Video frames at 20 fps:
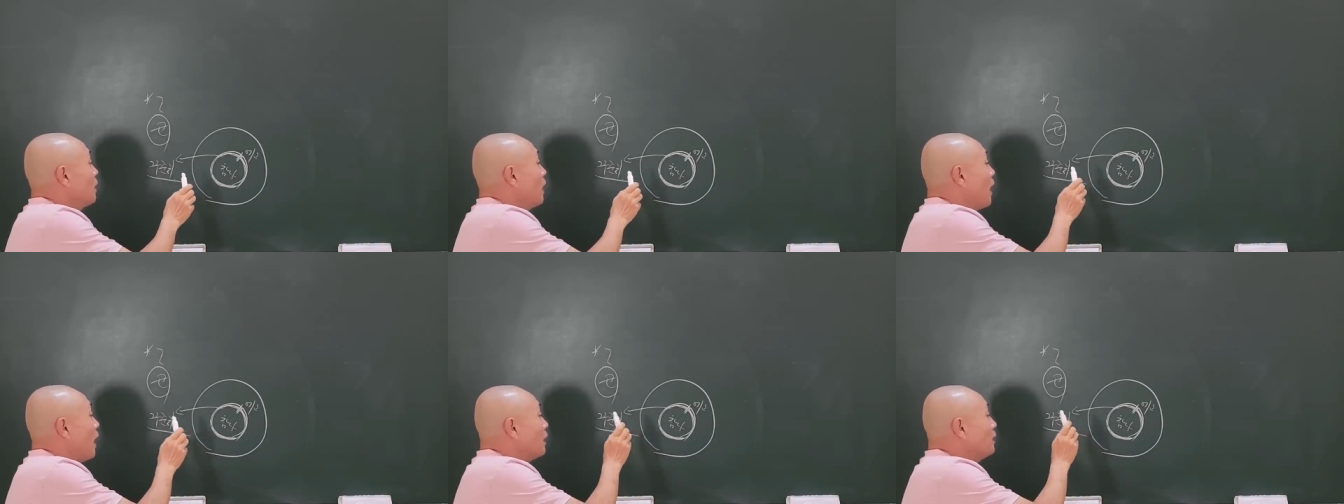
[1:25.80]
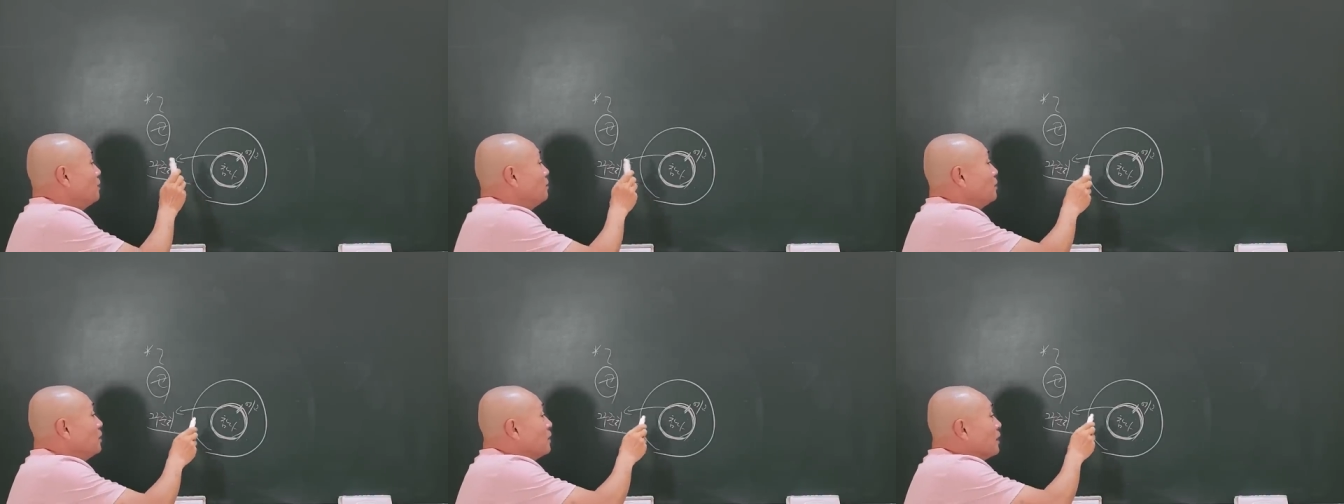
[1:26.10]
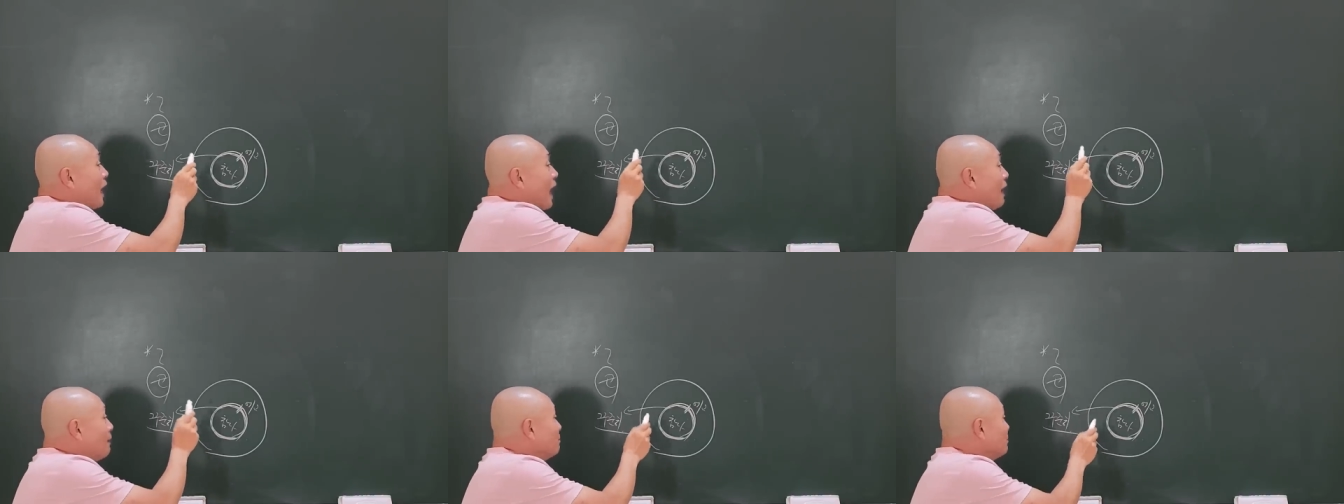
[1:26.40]

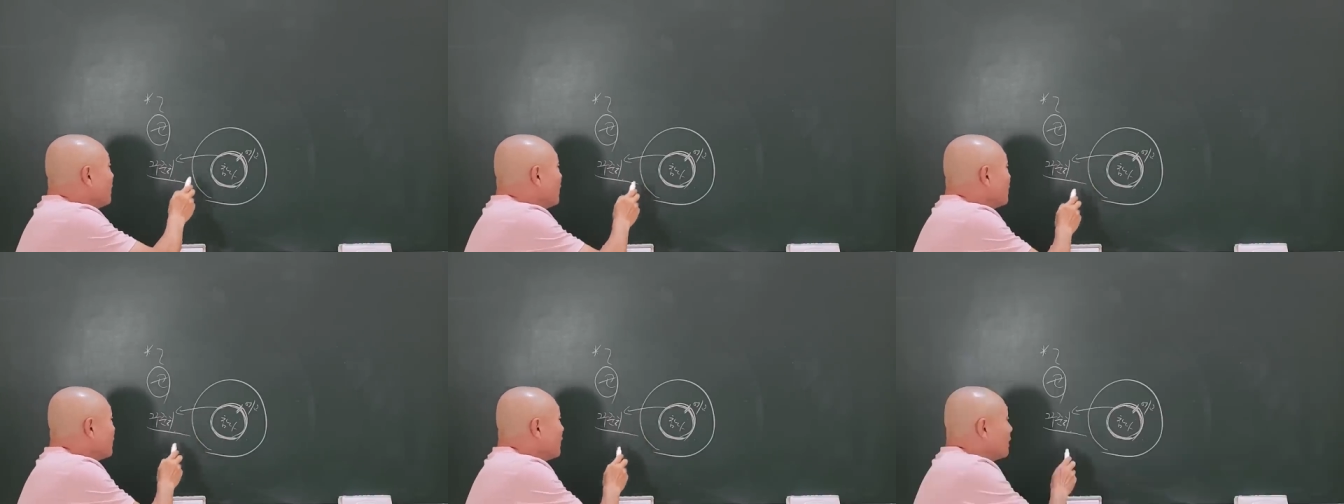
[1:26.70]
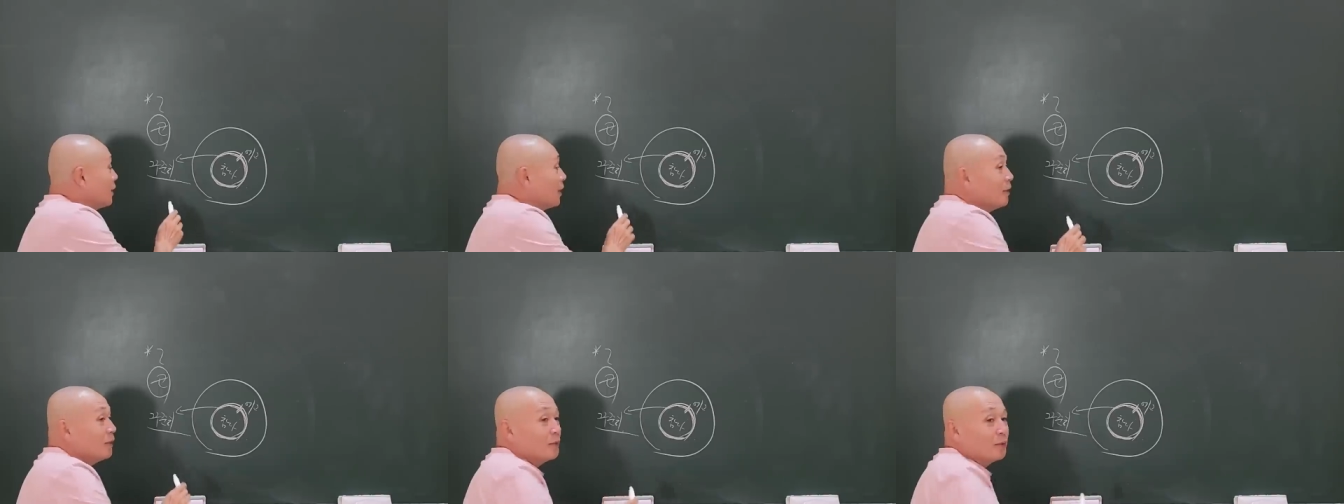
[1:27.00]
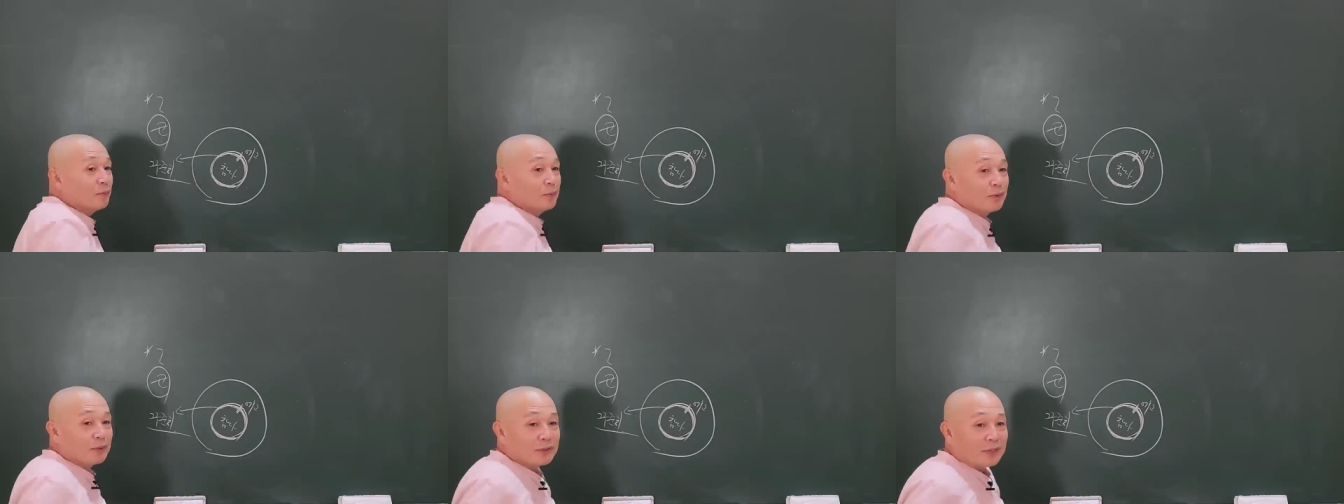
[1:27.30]
아니면 한 방에
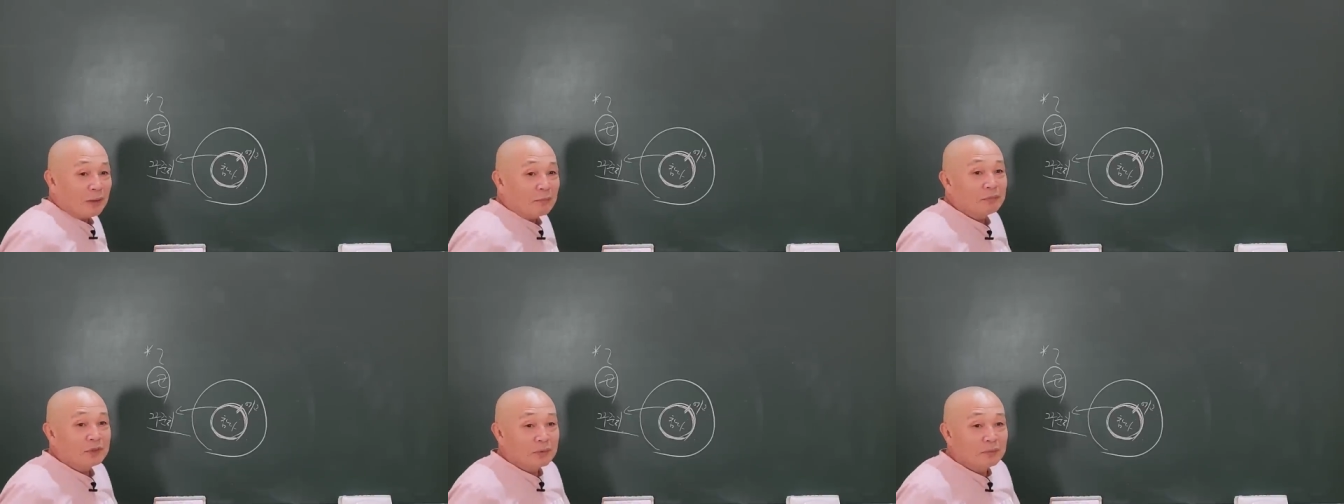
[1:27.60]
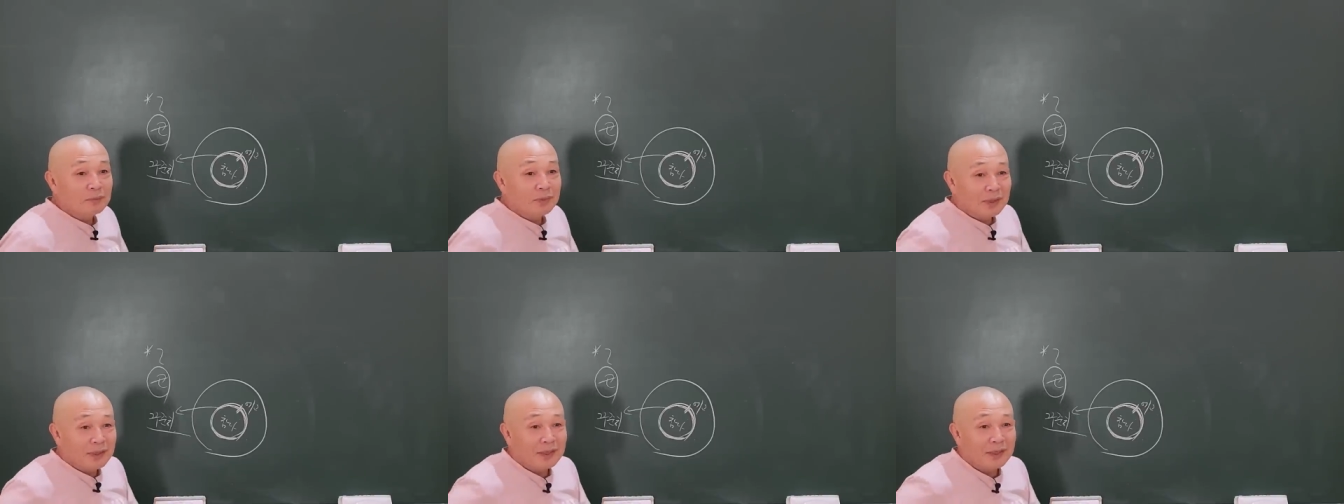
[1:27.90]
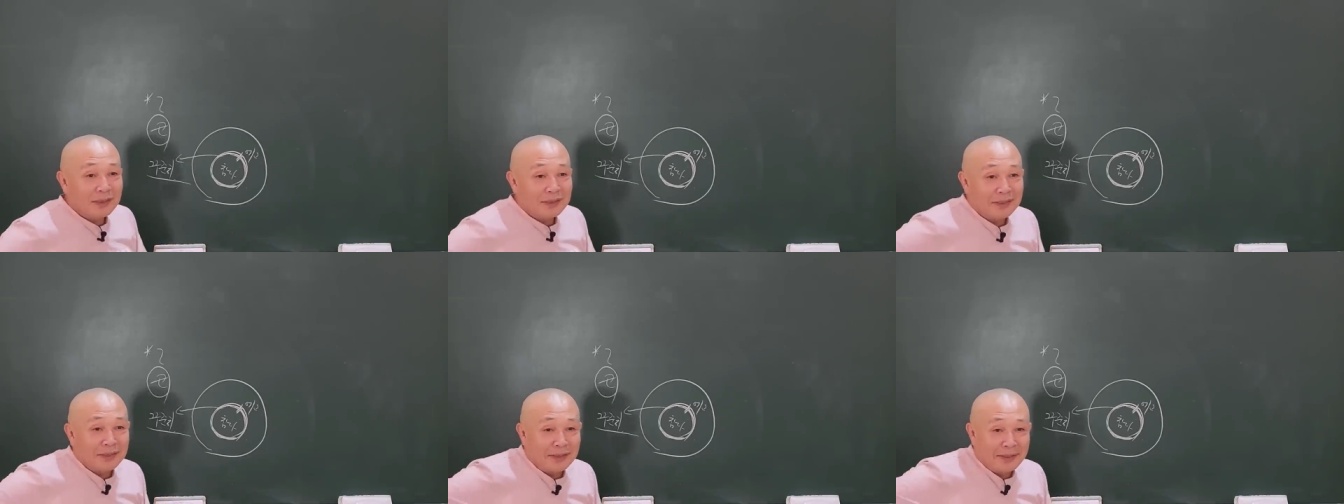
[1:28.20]
깨려면 3,000배
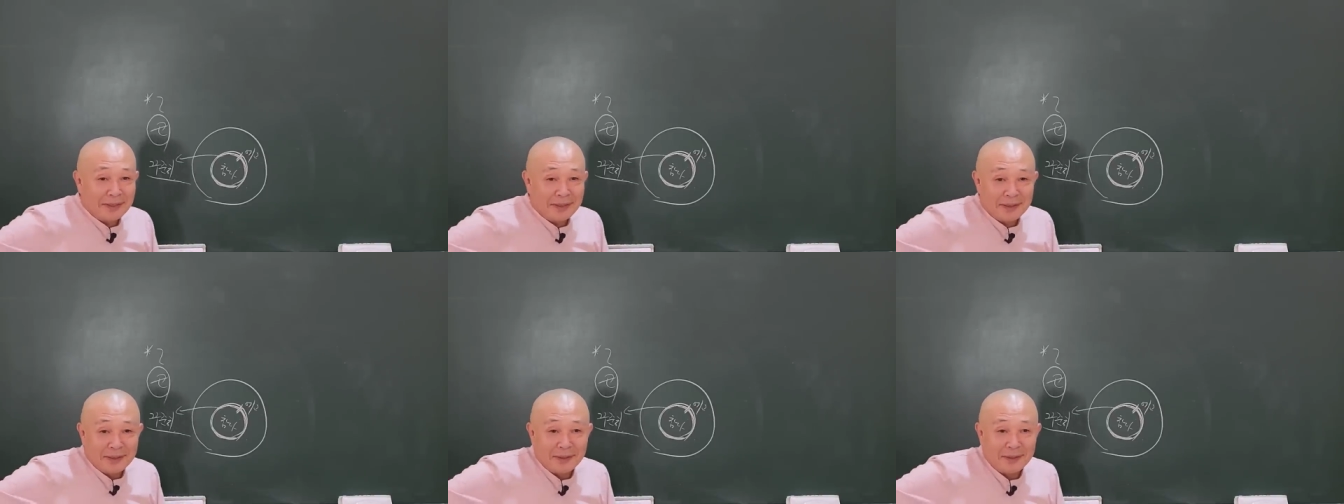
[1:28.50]
해야 돼